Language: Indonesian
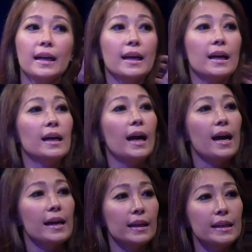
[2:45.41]
Nah,
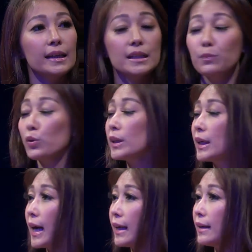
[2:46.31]
ini yang disebut
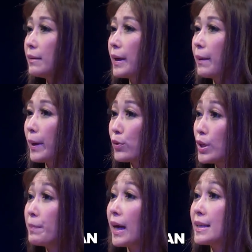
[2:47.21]
dengan
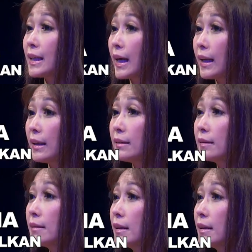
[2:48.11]
manusia menghasilkan